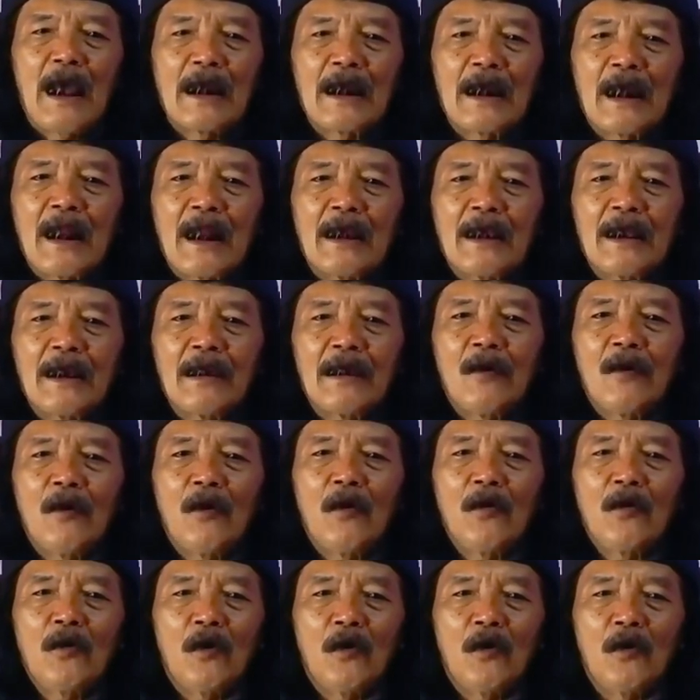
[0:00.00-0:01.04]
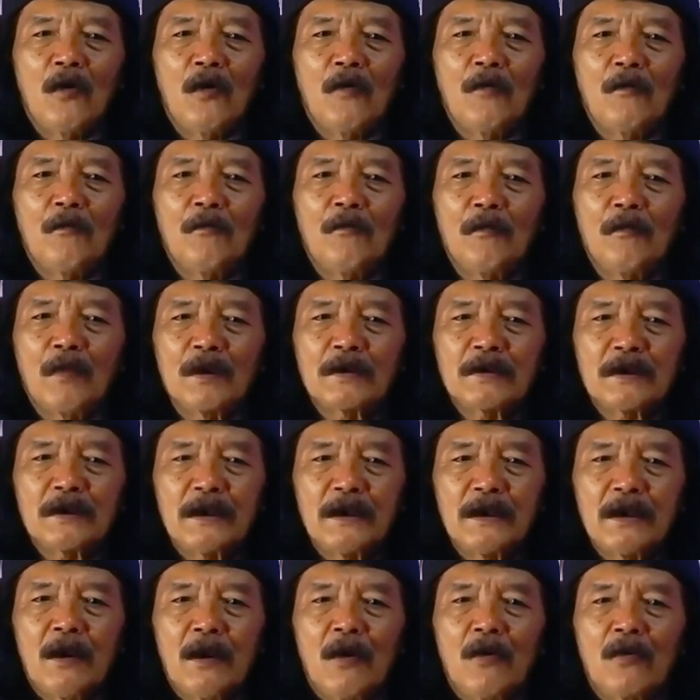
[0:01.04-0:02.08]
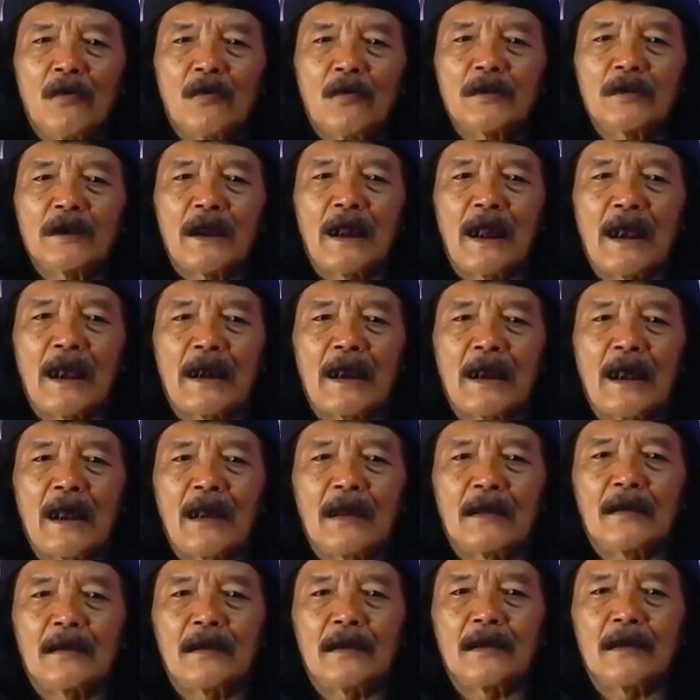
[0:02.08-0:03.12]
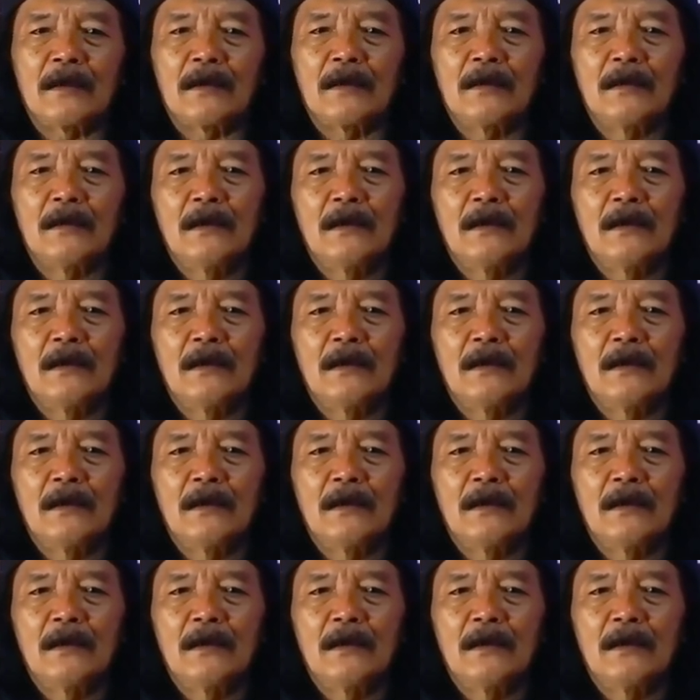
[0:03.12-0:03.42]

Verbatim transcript: ananing ono mesti ono sing nganakake